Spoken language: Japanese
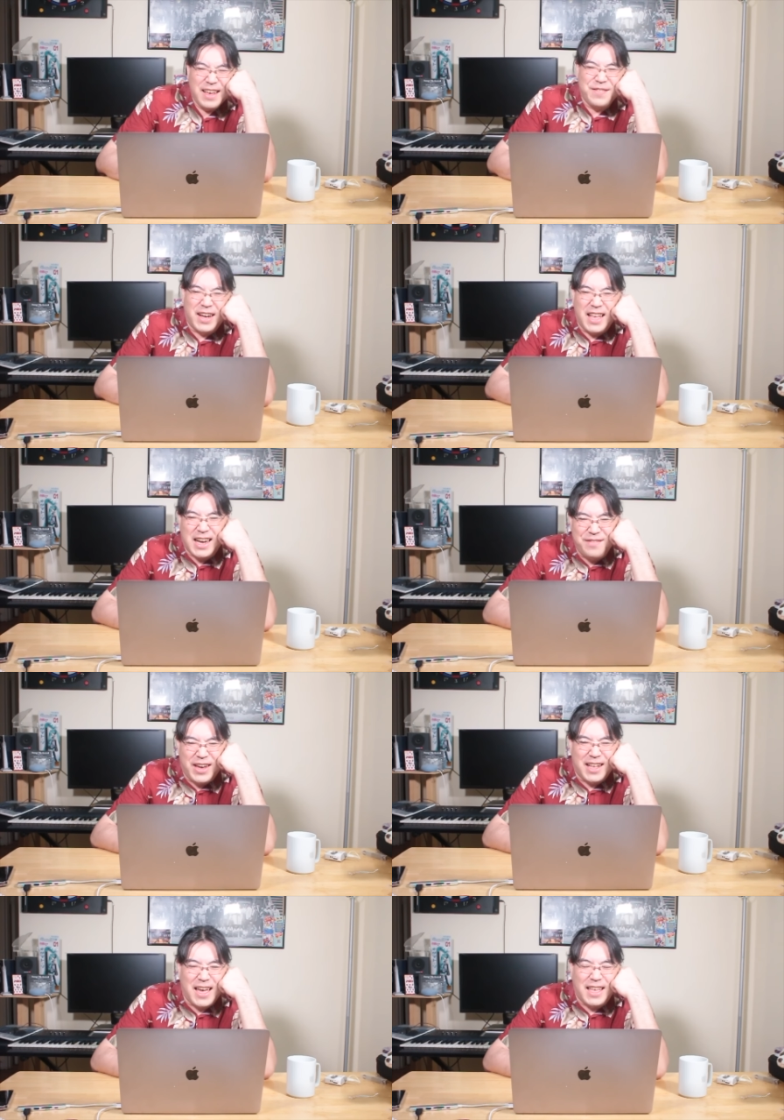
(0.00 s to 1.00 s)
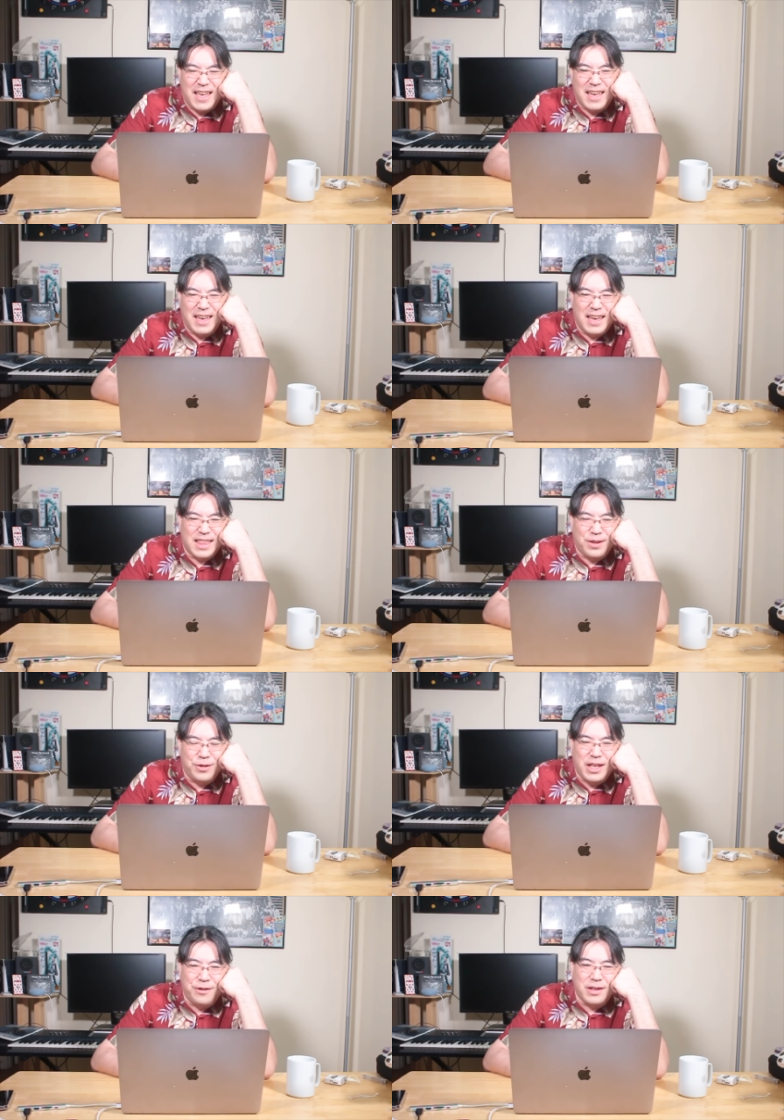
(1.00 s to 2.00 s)
まあ中身がないね、えー、そ
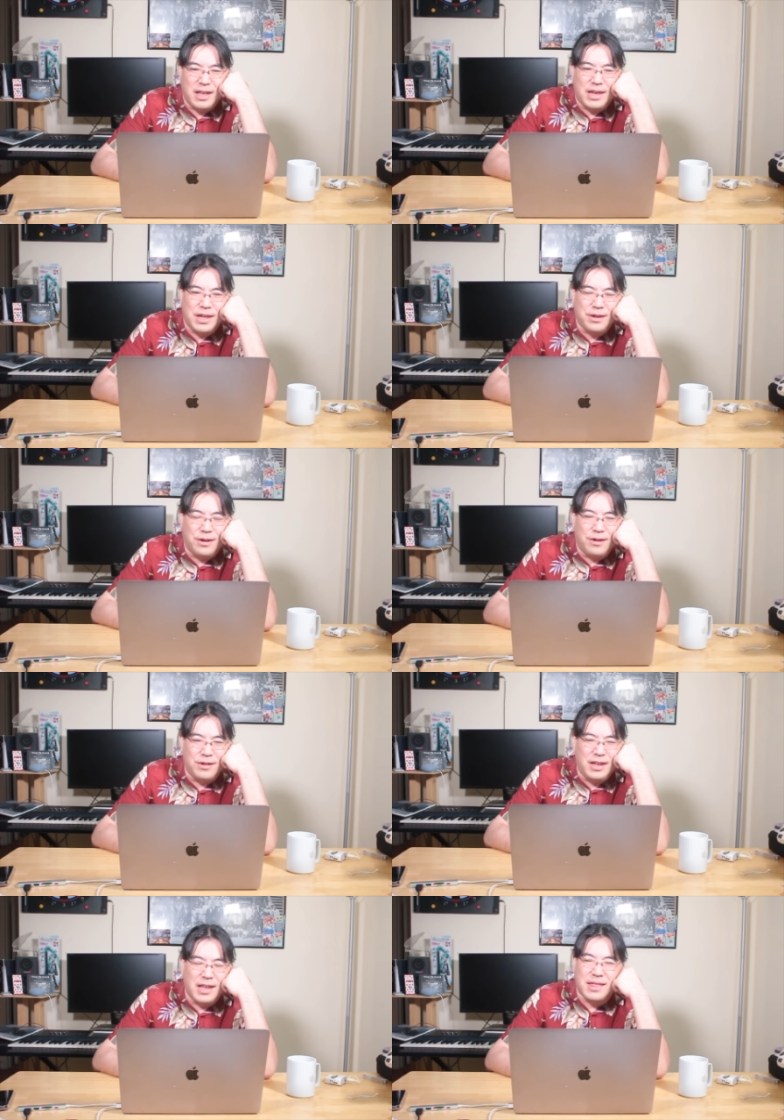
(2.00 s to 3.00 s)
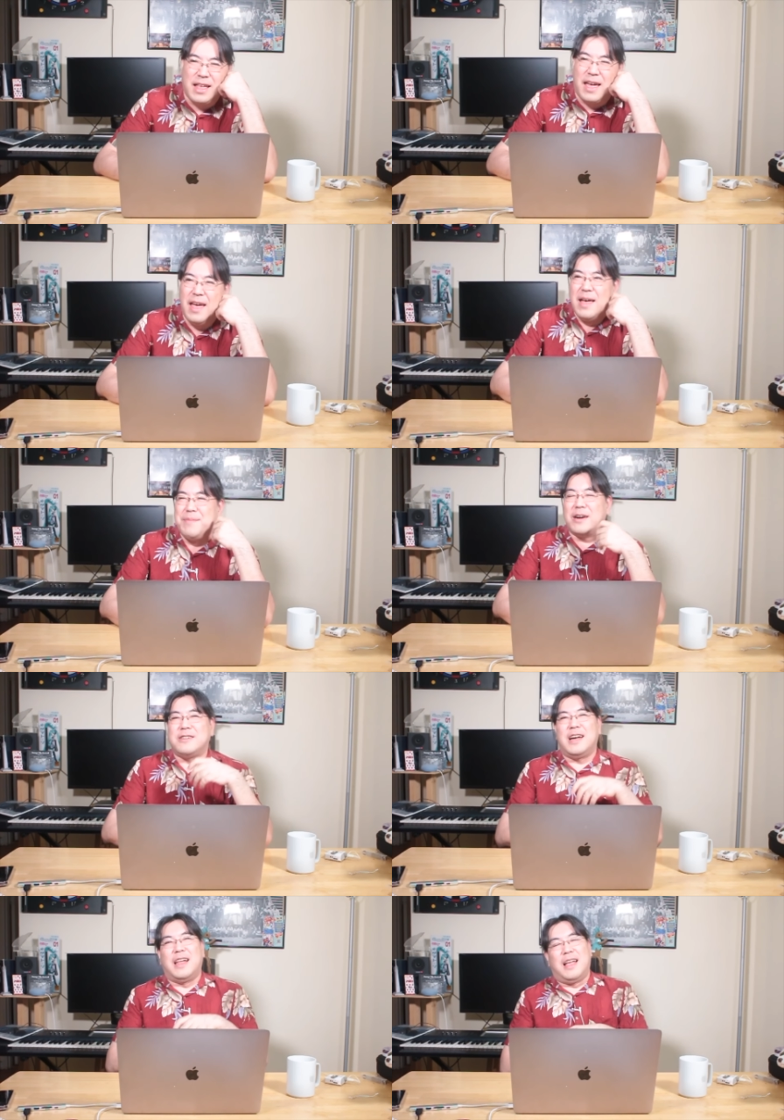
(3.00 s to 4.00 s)
ういったようなね、非常にですね、まあ
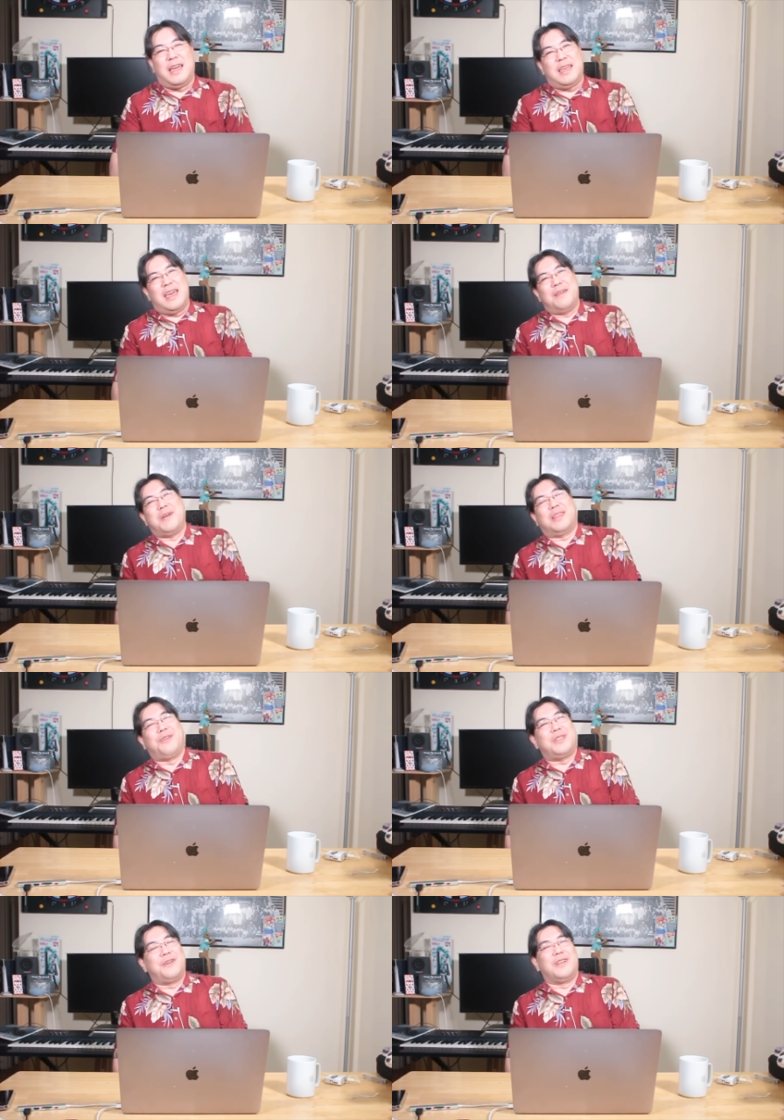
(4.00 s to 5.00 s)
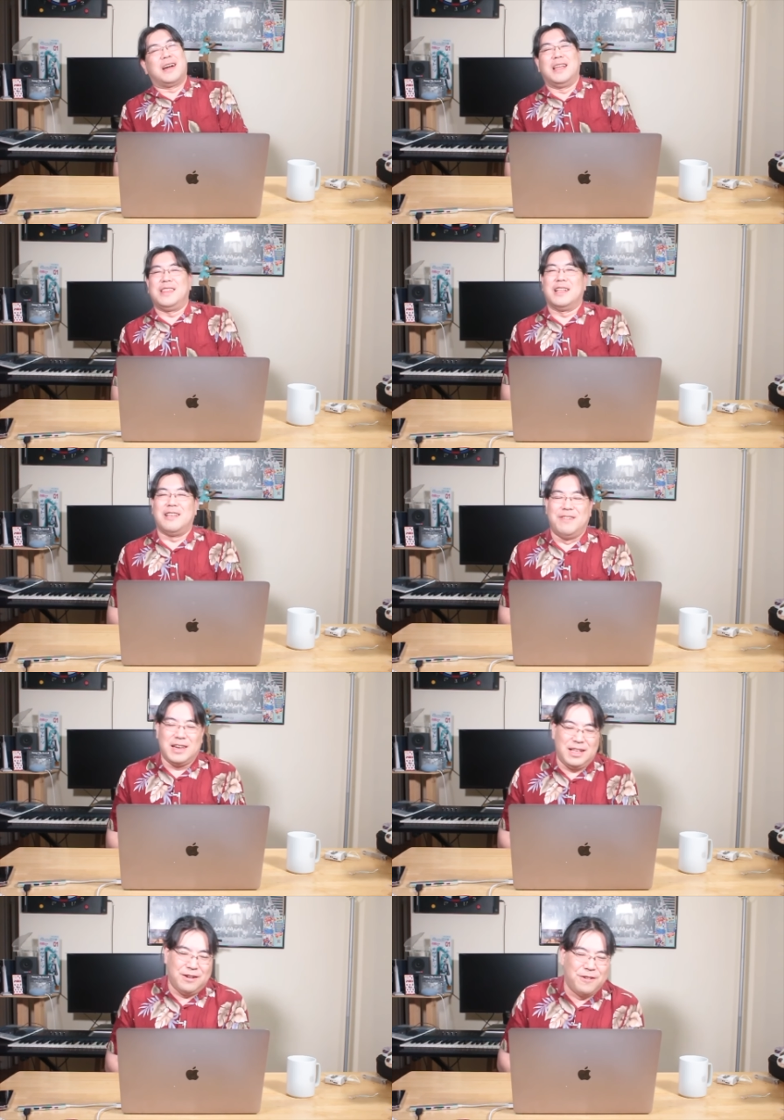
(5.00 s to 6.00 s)
くだらない、えー、まあそういったような感じだったわ
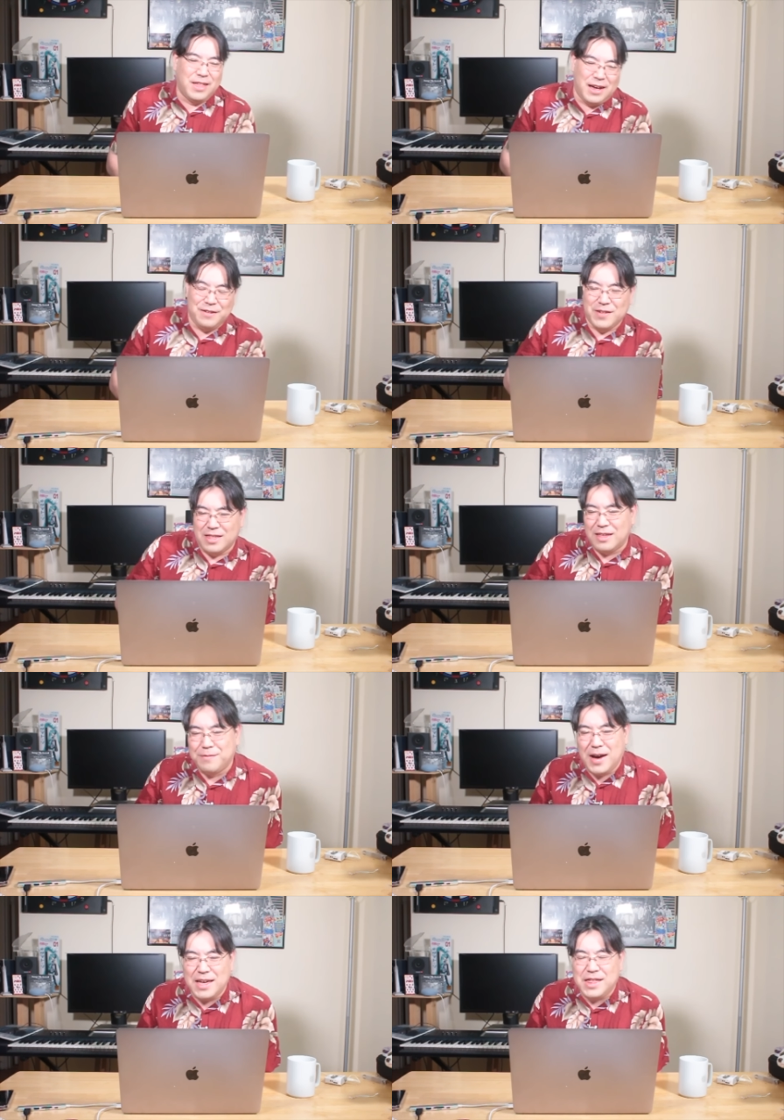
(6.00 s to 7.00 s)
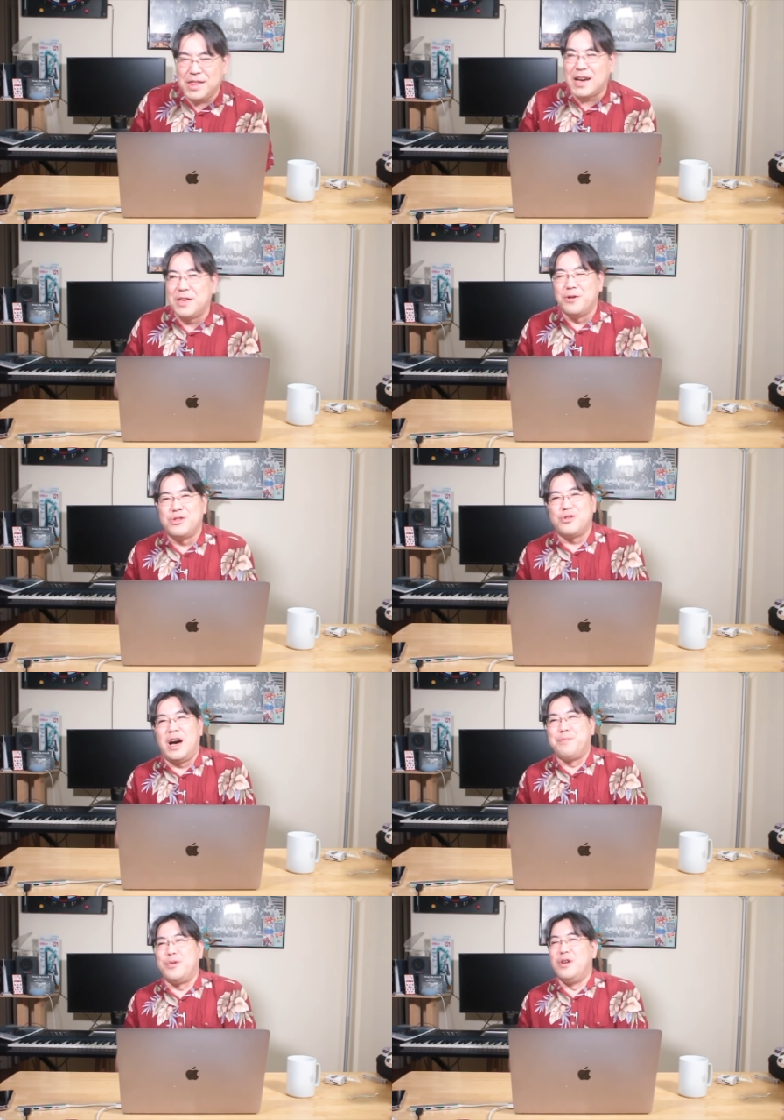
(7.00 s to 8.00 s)
けでございます。まあ1時間
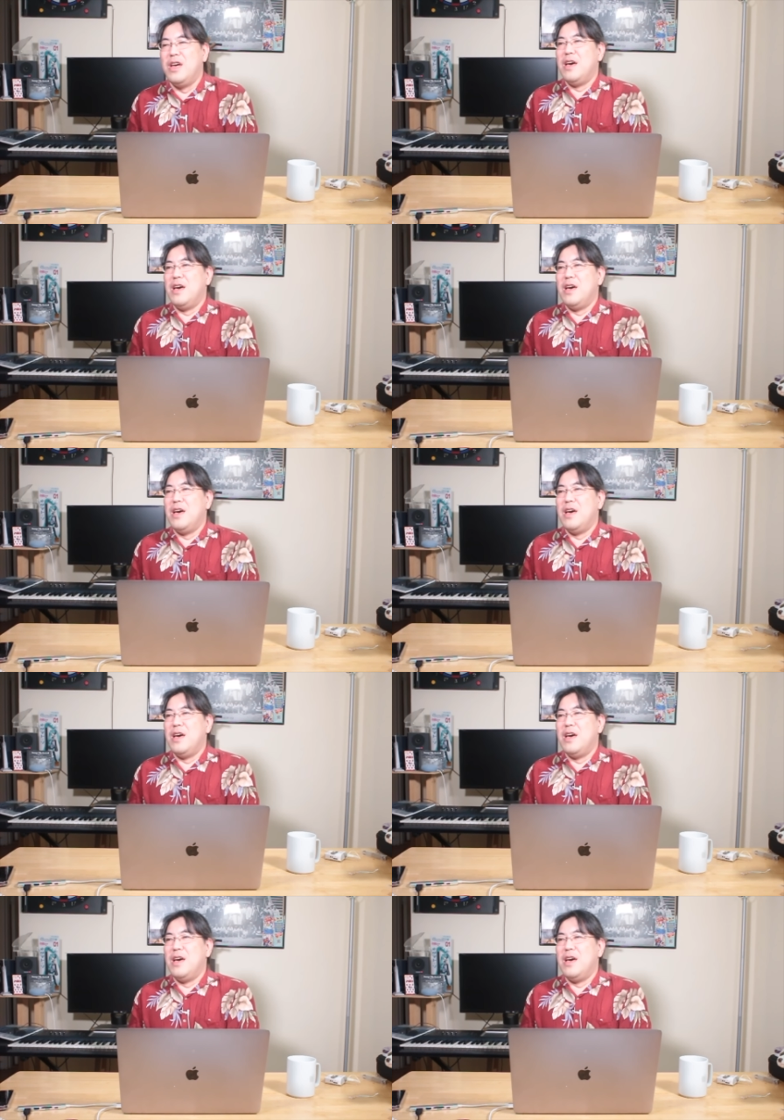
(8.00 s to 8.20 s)
48分、